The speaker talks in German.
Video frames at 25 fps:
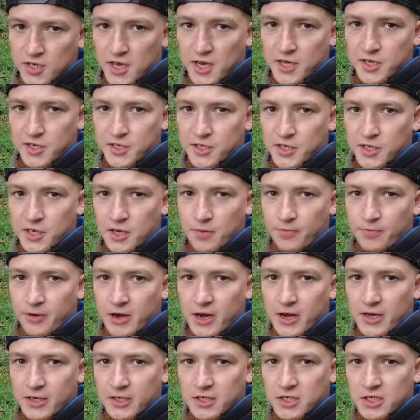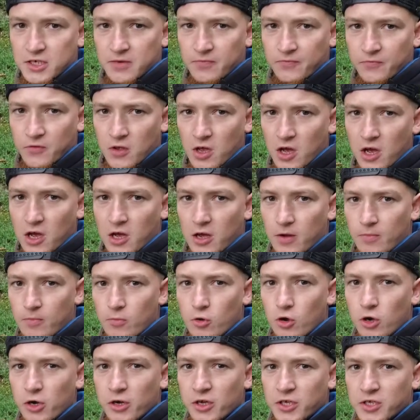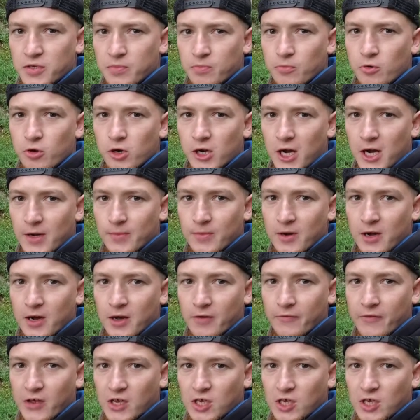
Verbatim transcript: Sachen sind gepackt. Äh, Müll ist im Mülleimer